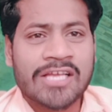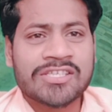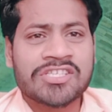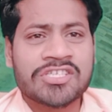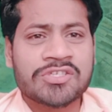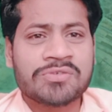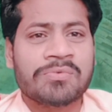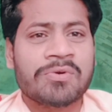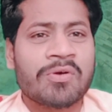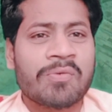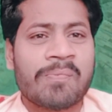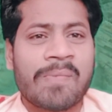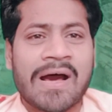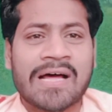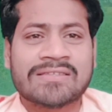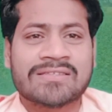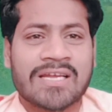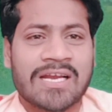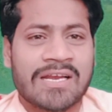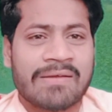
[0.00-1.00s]
आज की इस वीडियो में
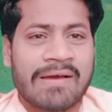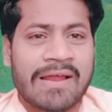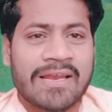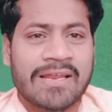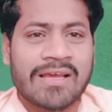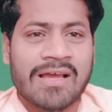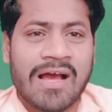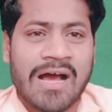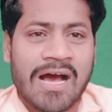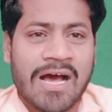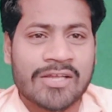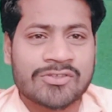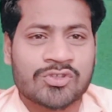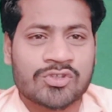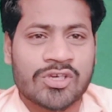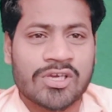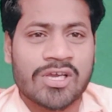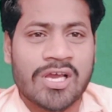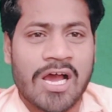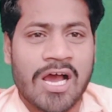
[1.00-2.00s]
बात करने वाले हैं
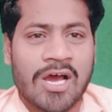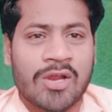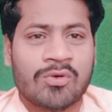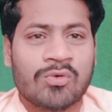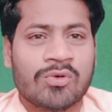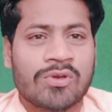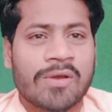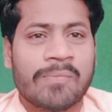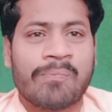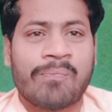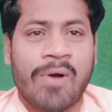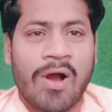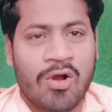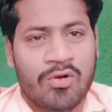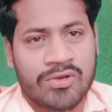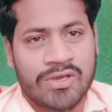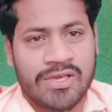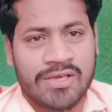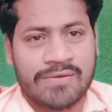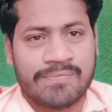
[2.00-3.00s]
आज के आलू के
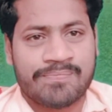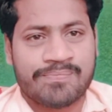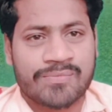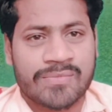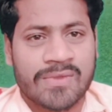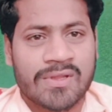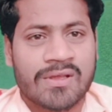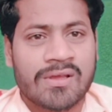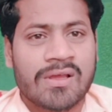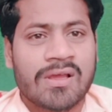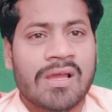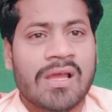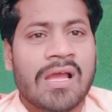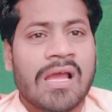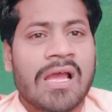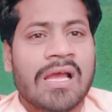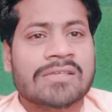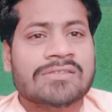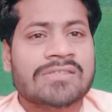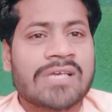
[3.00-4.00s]
भाव की
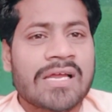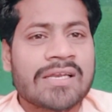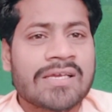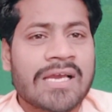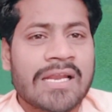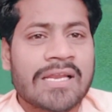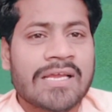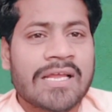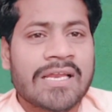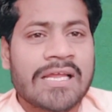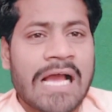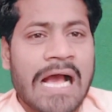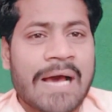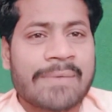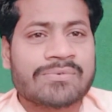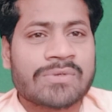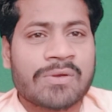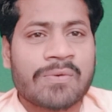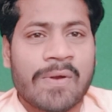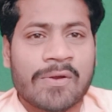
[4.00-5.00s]
जानकारी के लिए
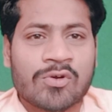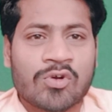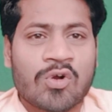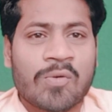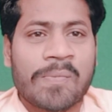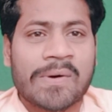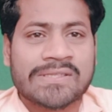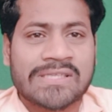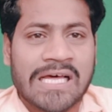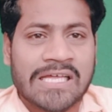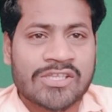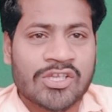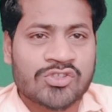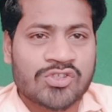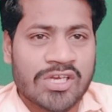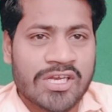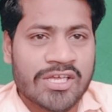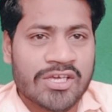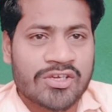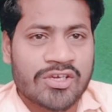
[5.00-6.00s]
आप सभी भाइयों को बताते
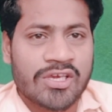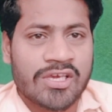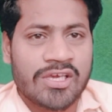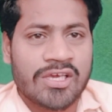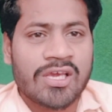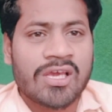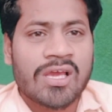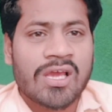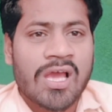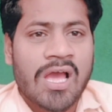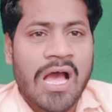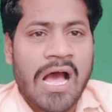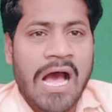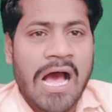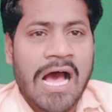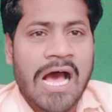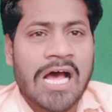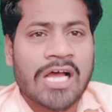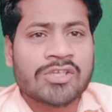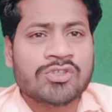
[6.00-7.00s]
चले कि
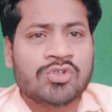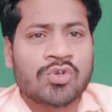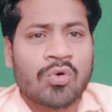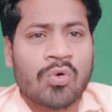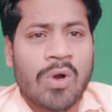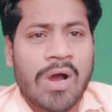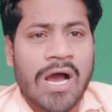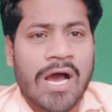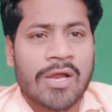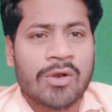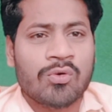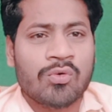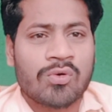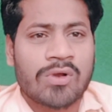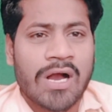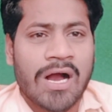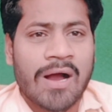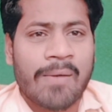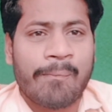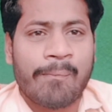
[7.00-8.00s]
आज जो आलू
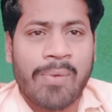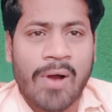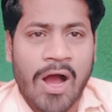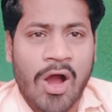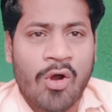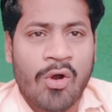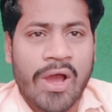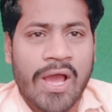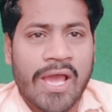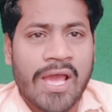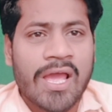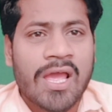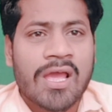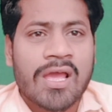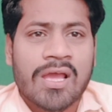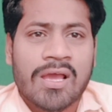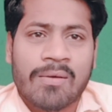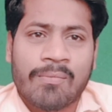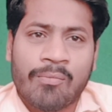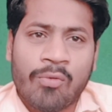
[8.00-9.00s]
का भाव है
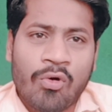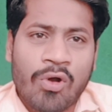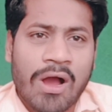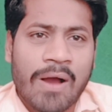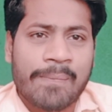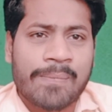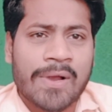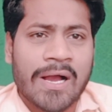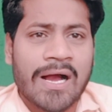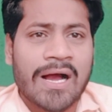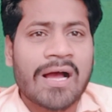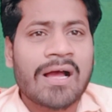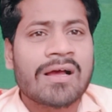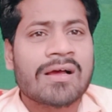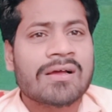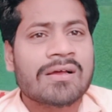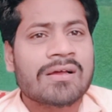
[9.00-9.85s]
वो आपका